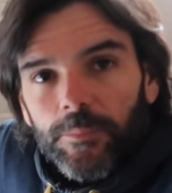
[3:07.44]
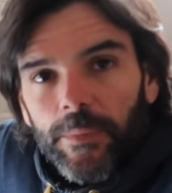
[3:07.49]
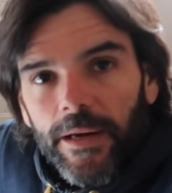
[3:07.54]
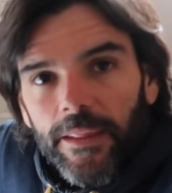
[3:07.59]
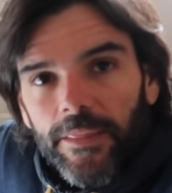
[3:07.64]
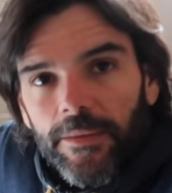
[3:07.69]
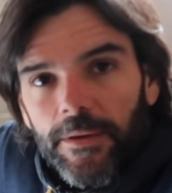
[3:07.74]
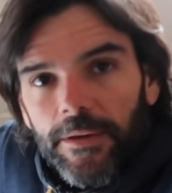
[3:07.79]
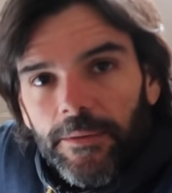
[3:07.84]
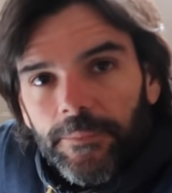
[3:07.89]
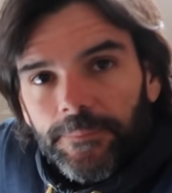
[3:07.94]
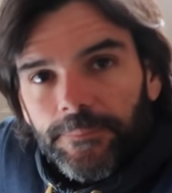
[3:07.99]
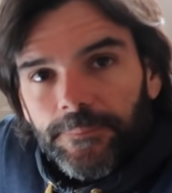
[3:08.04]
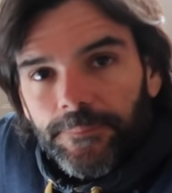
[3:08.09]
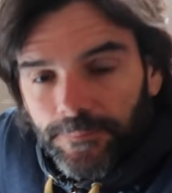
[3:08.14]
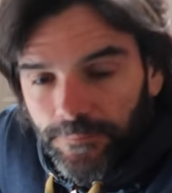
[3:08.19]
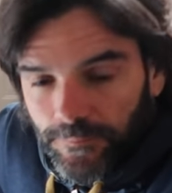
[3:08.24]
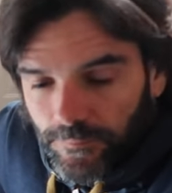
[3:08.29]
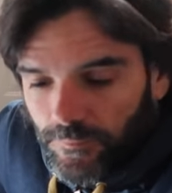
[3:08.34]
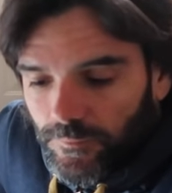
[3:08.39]
¿Os parece bien?
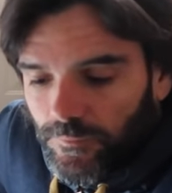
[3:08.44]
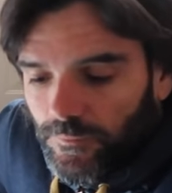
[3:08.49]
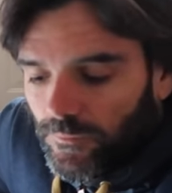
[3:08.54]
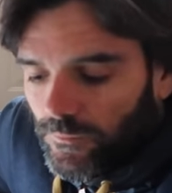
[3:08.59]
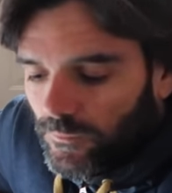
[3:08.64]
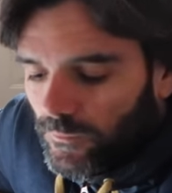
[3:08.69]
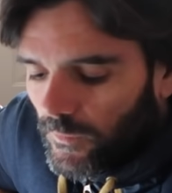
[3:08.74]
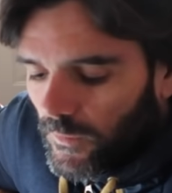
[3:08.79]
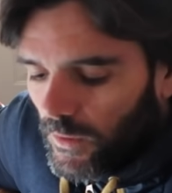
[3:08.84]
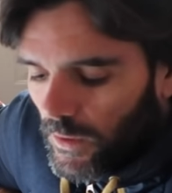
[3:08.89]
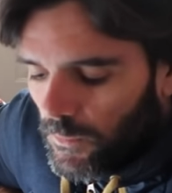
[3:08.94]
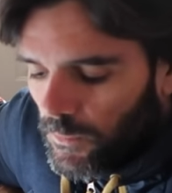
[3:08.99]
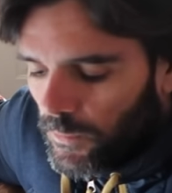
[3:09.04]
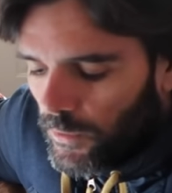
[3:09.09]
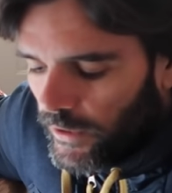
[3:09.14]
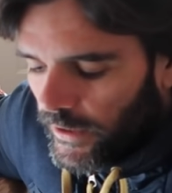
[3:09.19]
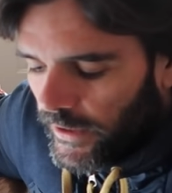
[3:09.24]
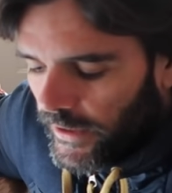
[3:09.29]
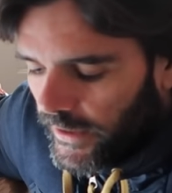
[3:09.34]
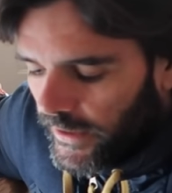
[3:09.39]

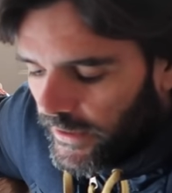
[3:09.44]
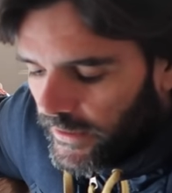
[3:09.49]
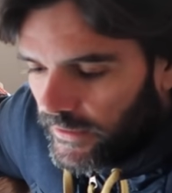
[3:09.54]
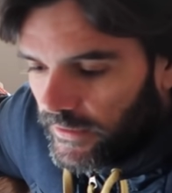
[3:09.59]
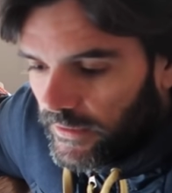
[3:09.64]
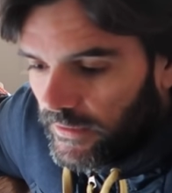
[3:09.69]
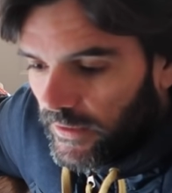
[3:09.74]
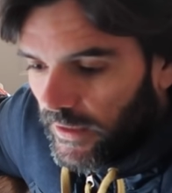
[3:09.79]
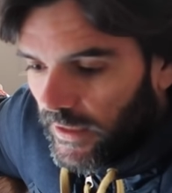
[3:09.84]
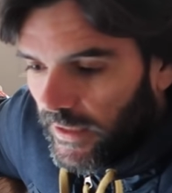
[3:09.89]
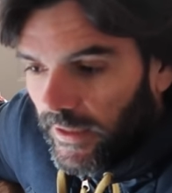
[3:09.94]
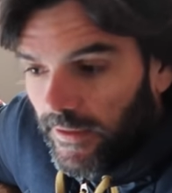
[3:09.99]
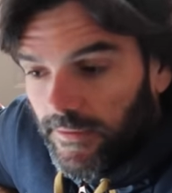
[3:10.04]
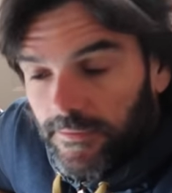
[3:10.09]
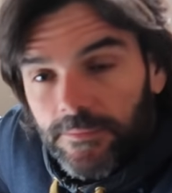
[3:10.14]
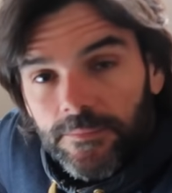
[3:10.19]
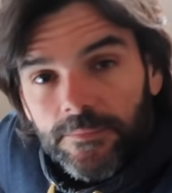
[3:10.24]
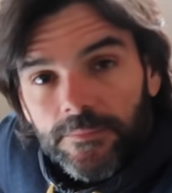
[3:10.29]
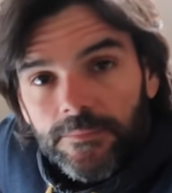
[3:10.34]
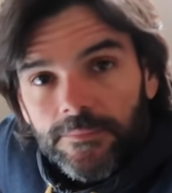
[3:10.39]
pues ala.
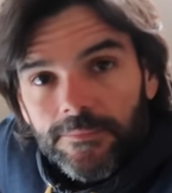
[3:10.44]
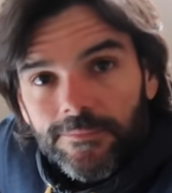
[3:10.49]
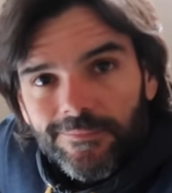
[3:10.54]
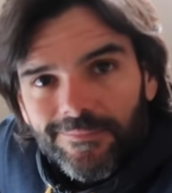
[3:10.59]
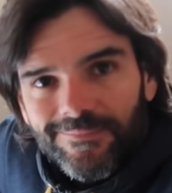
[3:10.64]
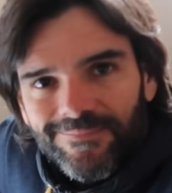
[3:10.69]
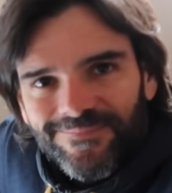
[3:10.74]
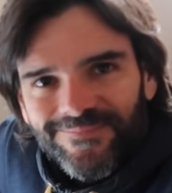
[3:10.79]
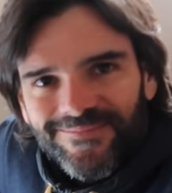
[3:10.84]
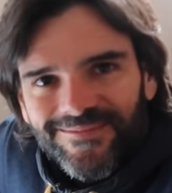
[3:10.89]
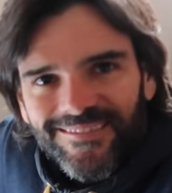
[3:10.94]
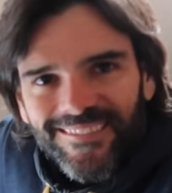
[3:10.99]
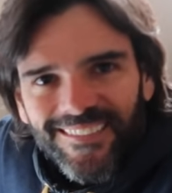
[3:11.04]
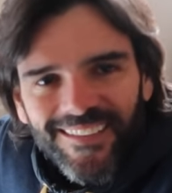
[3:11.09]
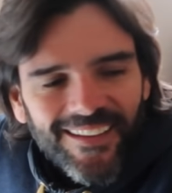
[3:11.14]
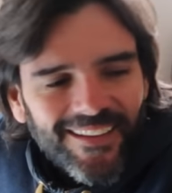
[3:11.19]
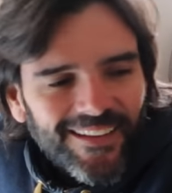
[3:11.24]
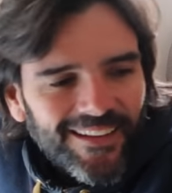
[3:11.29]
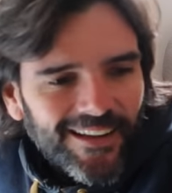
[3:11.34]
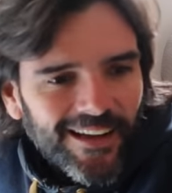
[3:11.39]

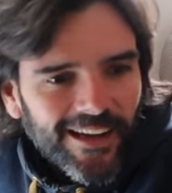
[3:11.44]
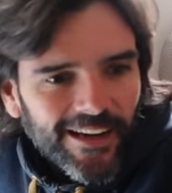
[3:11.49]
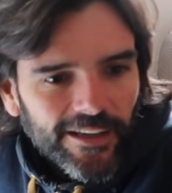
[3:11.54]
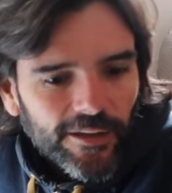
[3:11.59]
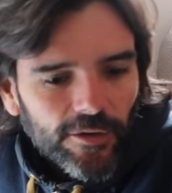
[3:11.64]
A